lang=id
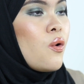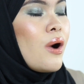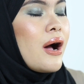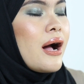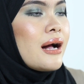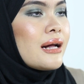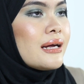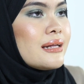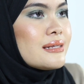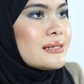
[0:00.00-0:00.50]

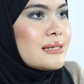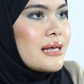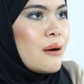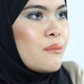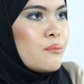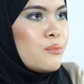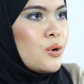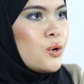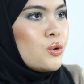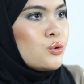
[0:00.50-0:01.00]
ngeluarin
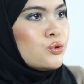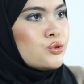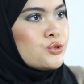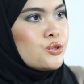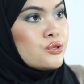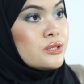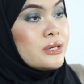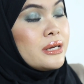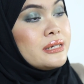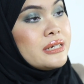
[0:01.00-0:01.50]
sampo
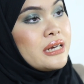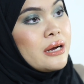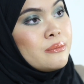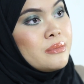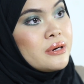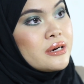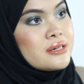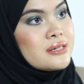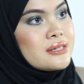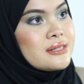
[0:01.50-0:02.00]
khusus
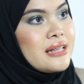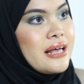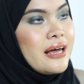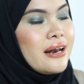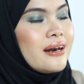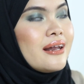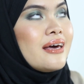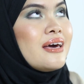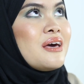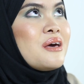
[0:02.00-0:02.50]
hijabers
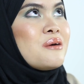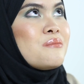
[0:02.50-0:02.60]
dan